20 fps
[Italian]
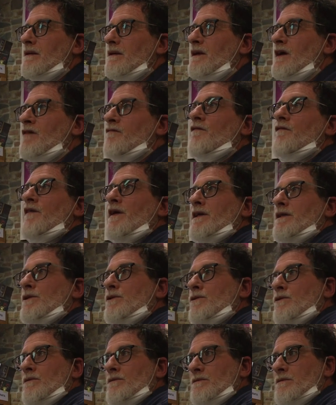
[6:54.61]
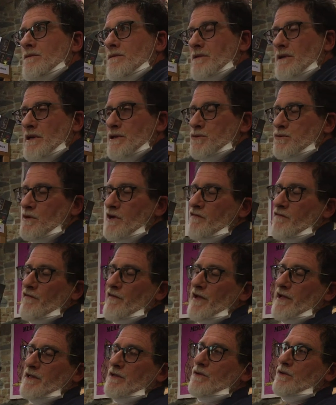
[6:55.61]
l'affetto e
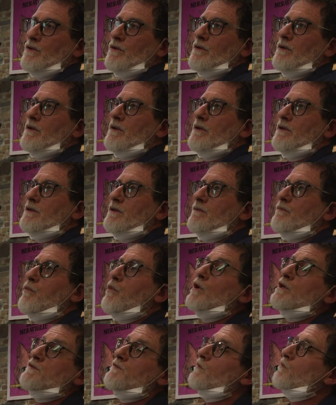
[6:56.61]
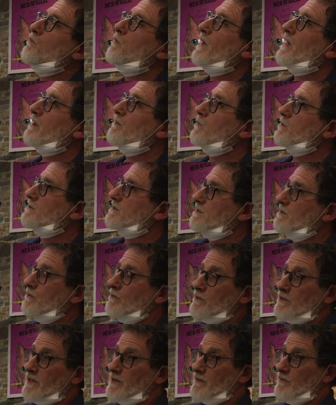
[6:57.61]
sull'affetto puoi sviluppare
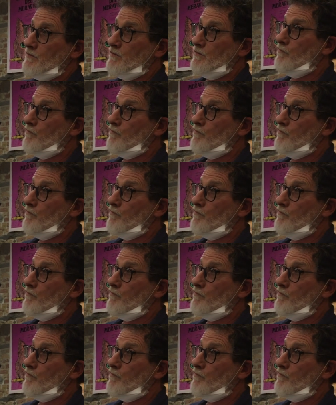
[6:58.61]
emozione.